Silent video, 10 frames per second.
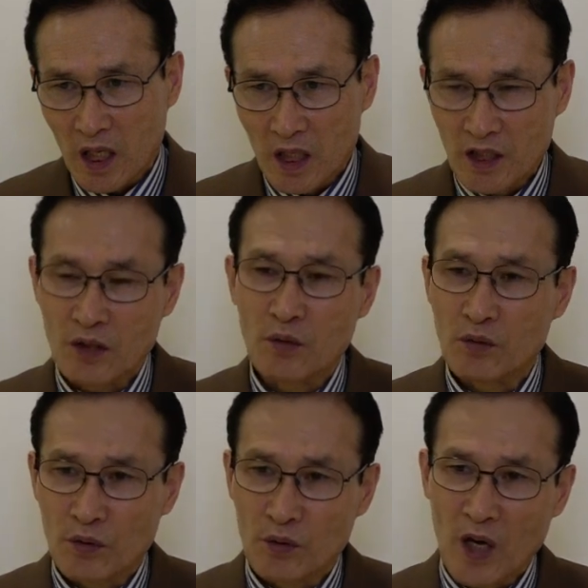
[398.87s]

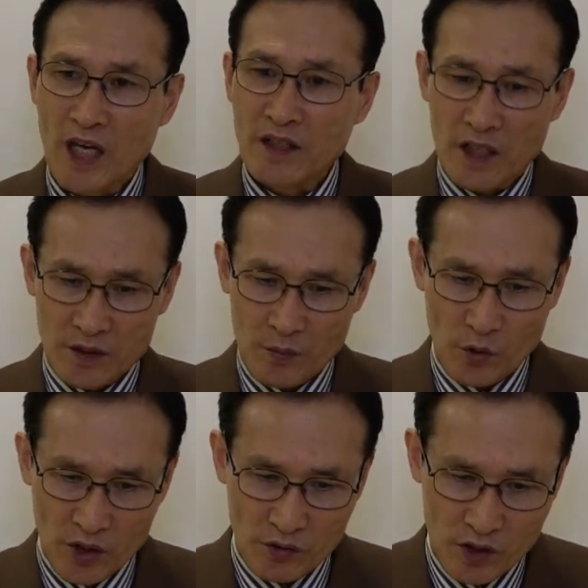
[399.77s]
자동적으로 하늘에서
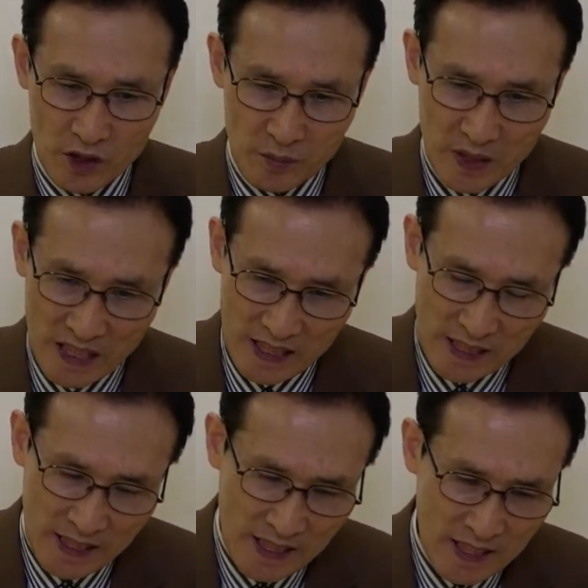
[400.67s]
보내주는 것입니다.
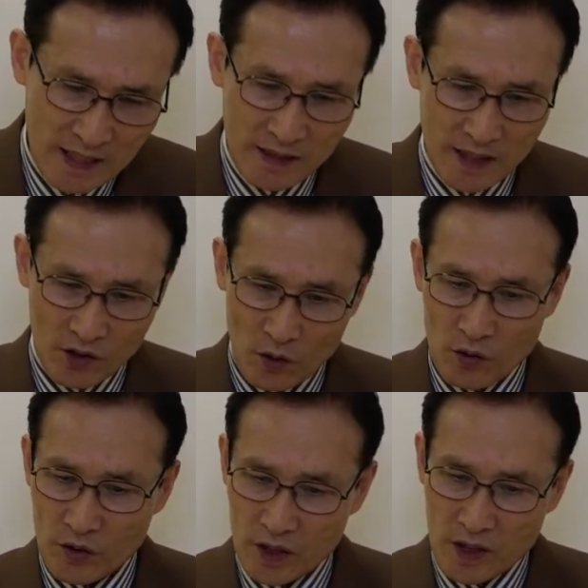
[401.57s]
그러나
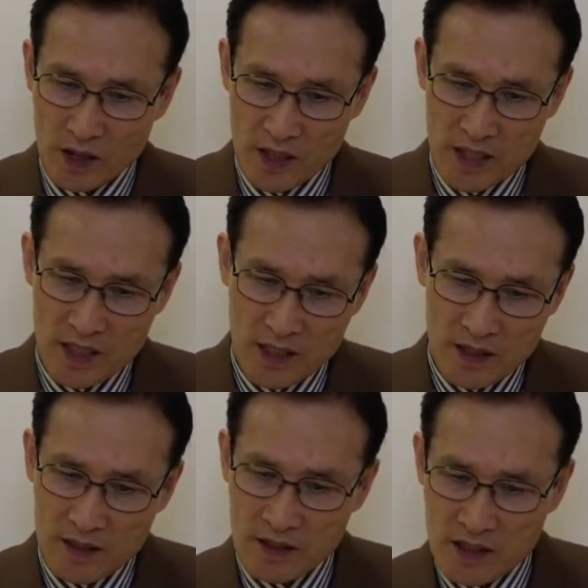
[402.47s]
결론은
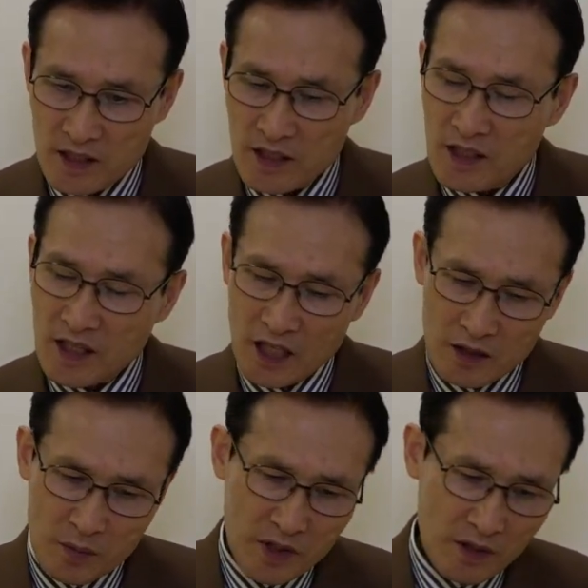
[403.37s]
허실질
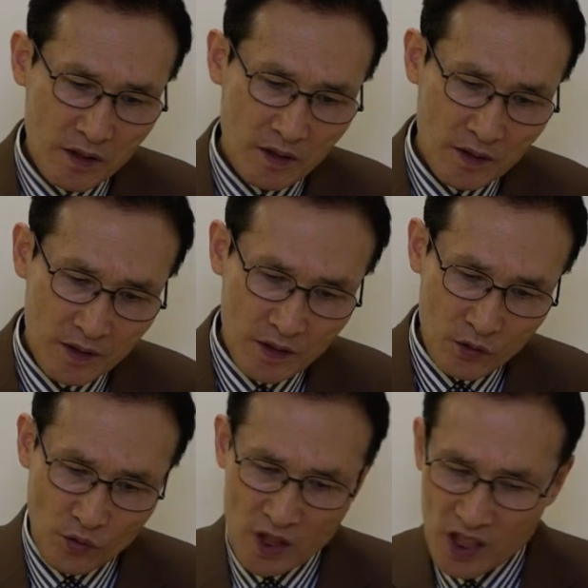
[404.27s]
따지면서
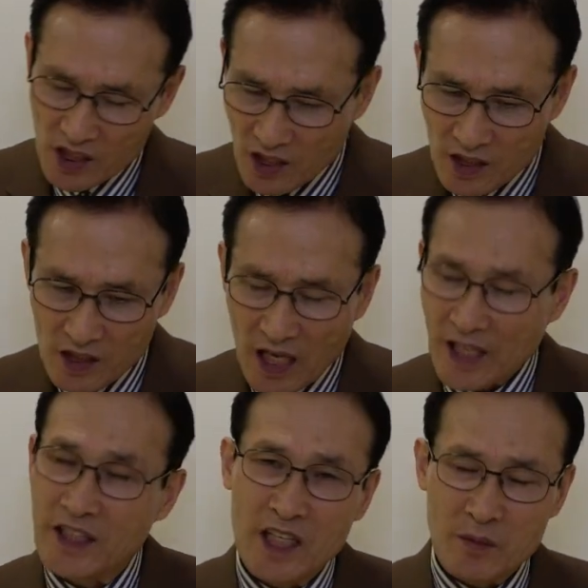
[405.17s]
손익계산은
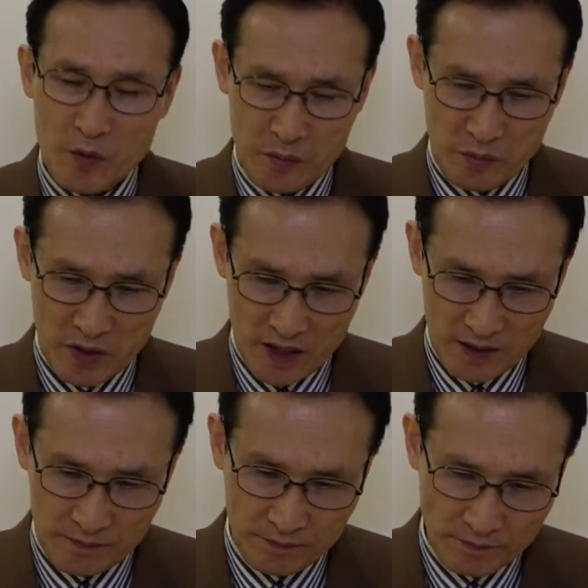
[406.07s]
안 되는 법입니다.
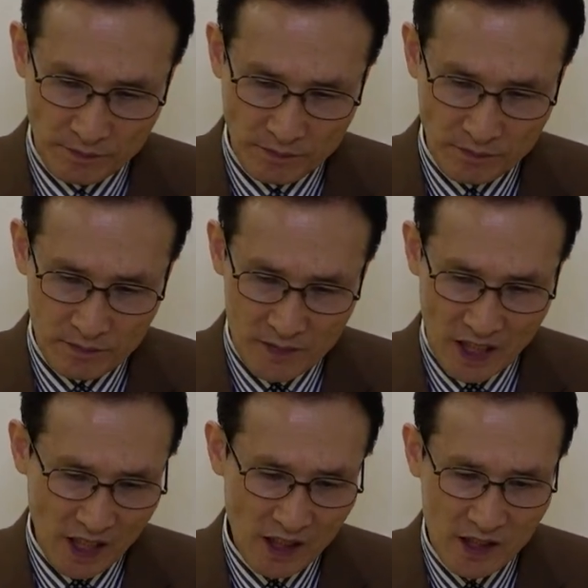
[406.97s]

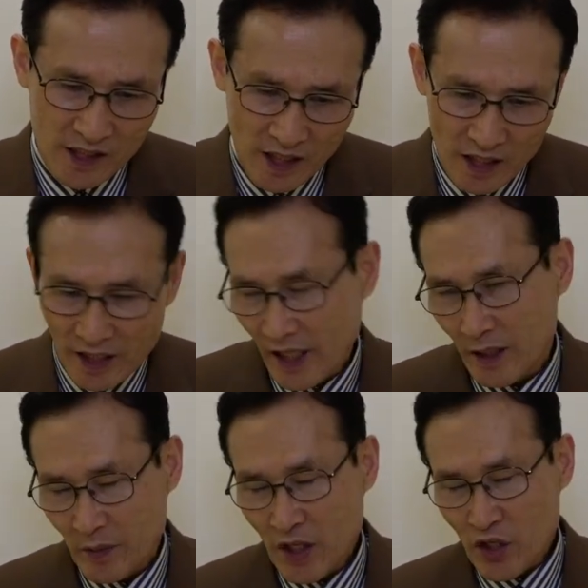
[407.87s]
나라를 생각해야
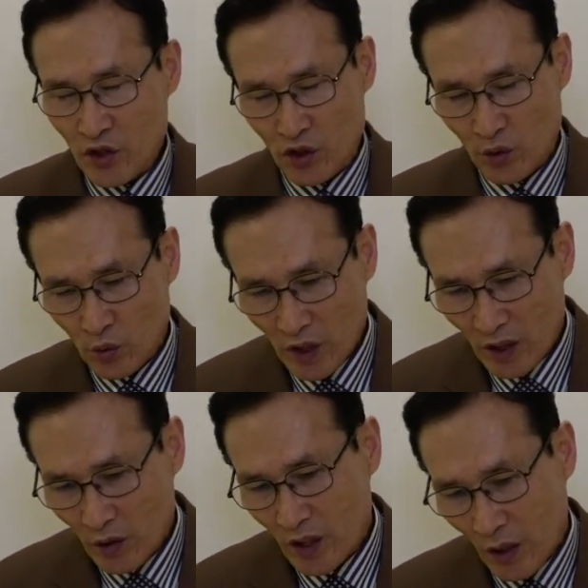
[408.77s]
됩니다.
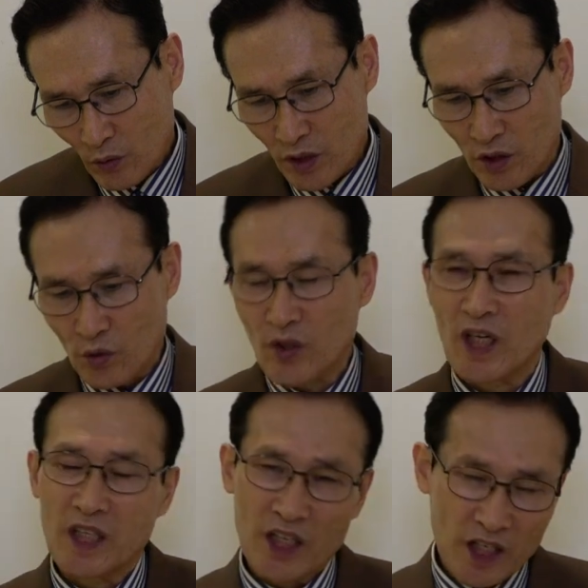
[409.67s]
지도자다운
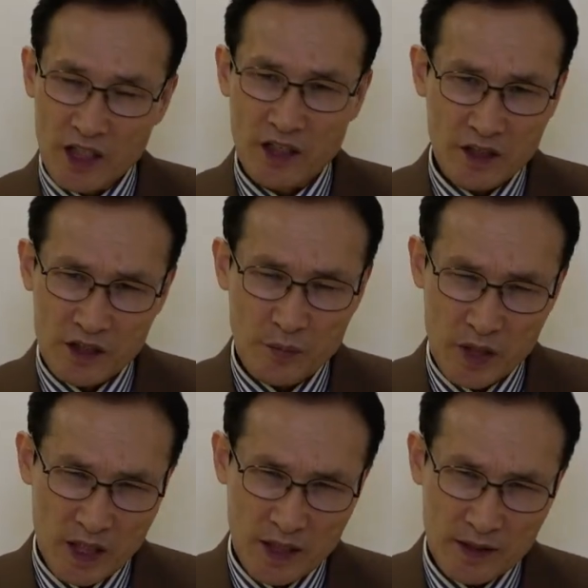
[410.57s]
지도자가 되어야 되는
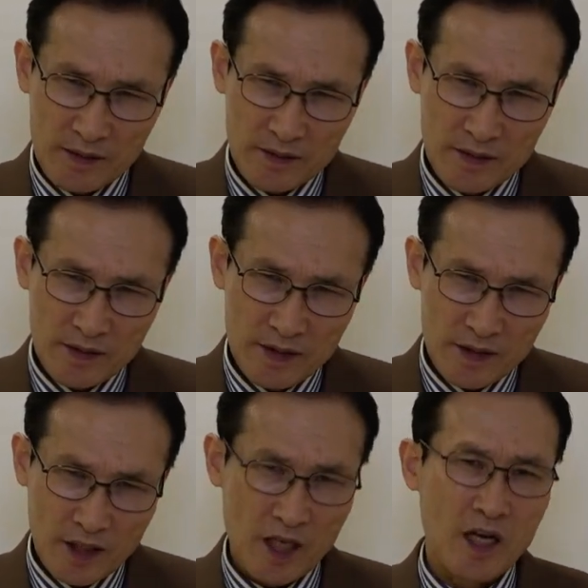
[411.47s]
것입니다.
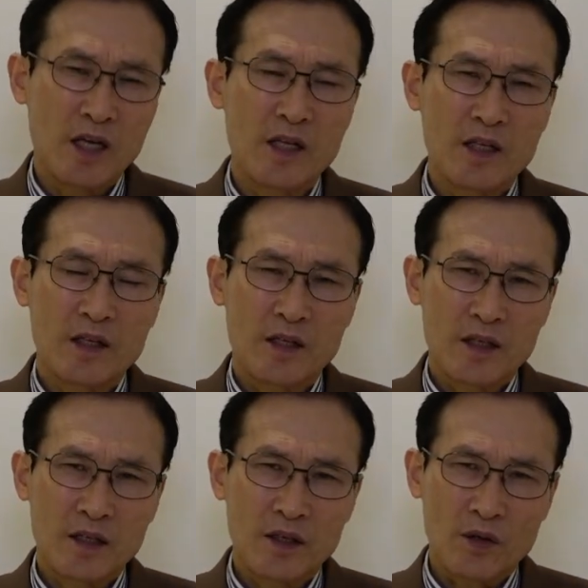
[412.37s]
제가
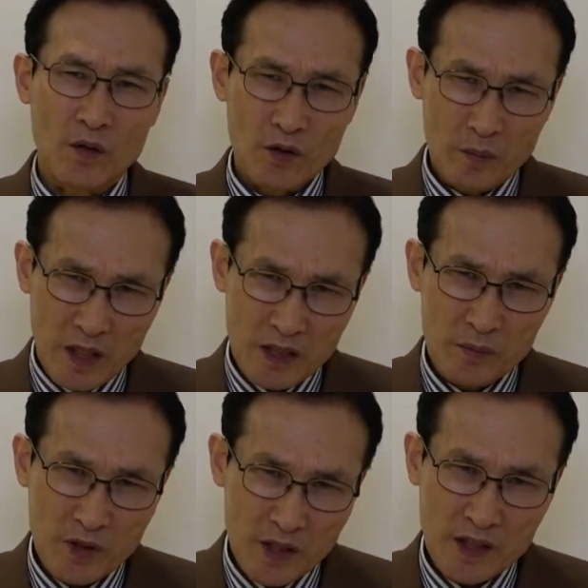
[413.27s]
결론을
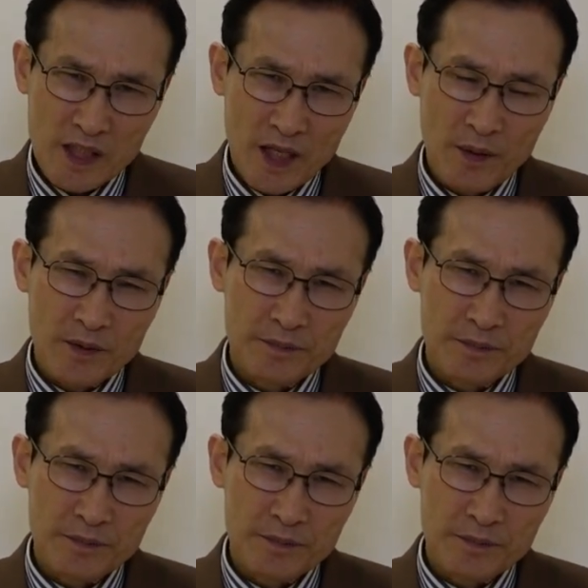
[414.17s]
말씀드렸는데요.